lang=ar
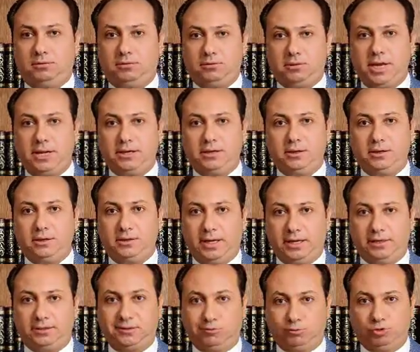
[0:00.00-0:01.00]
يعني
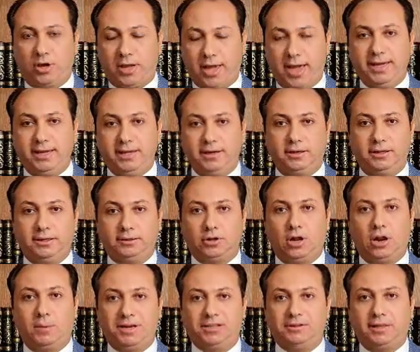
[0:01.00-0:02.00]
يعني انت متخيل
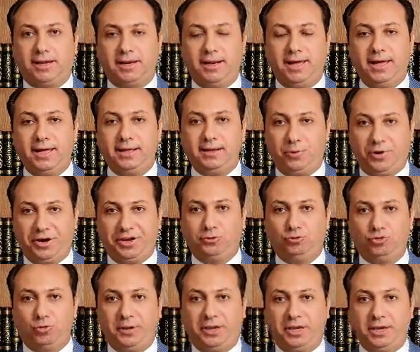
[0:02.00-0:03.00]
الطلبه اللي داخلاها
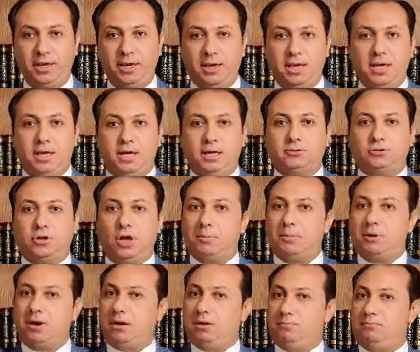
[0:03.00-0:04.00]
نوعيتهم ايه
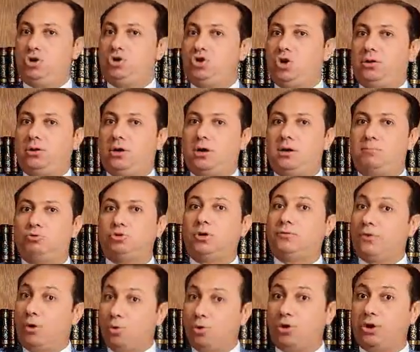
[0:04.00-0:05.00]
طلبه ما شاء الله
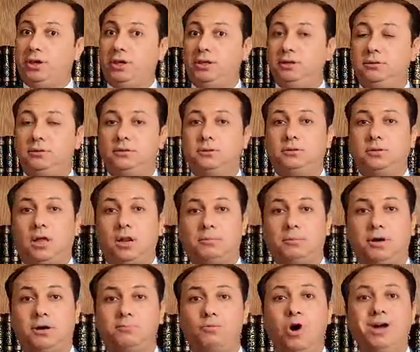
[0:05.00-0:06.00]
متفوقين
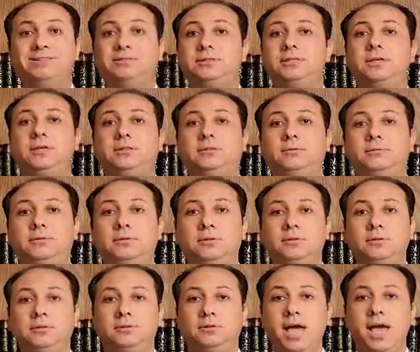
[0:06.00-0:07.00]
طلبه مهندسين
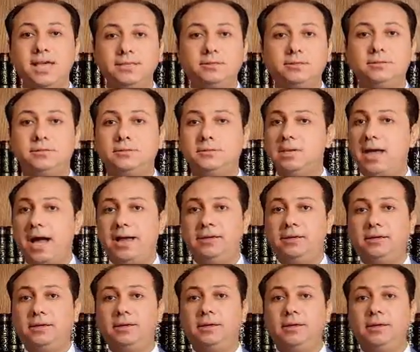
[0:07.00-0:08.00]
ناس
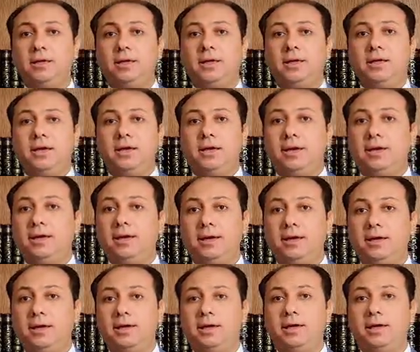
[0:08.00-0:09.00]
يعني إيه،
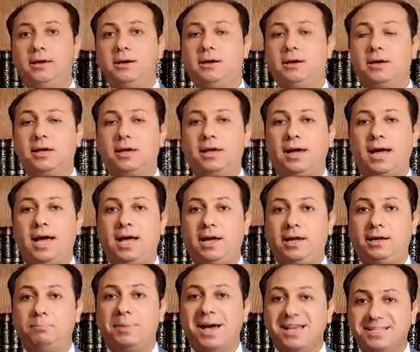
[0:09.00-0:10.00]
إيه،
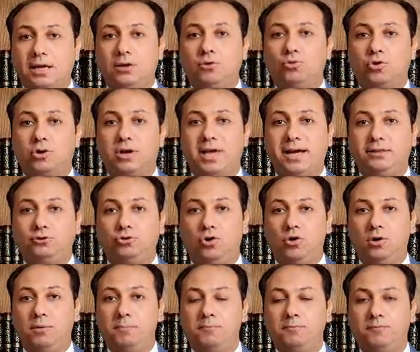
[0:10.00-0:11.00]
إيه، بذلوا
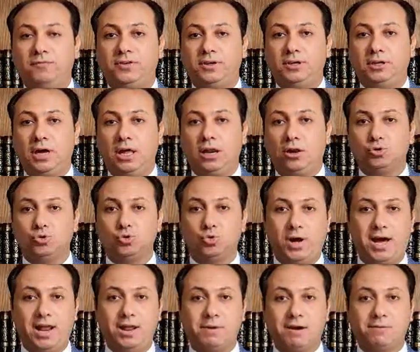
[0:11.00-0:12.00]
جهدهم في الحصول
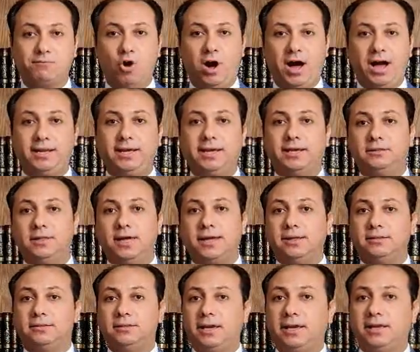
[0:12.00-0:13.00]
على مجموع عالي جدا
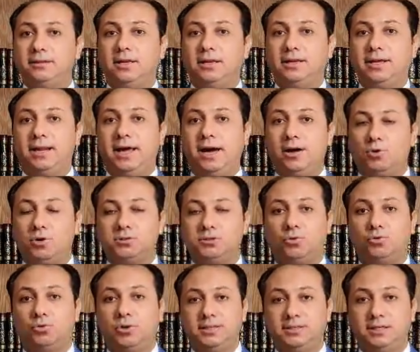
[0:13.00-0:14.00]
جدا جدا الى ان
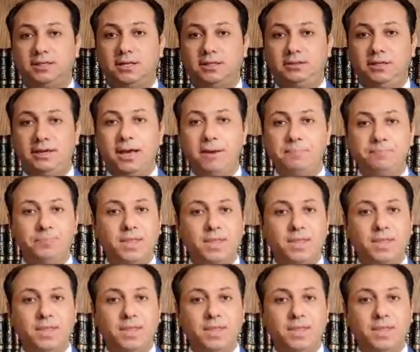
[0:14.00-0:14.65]
وصلوا لهذه النتيجه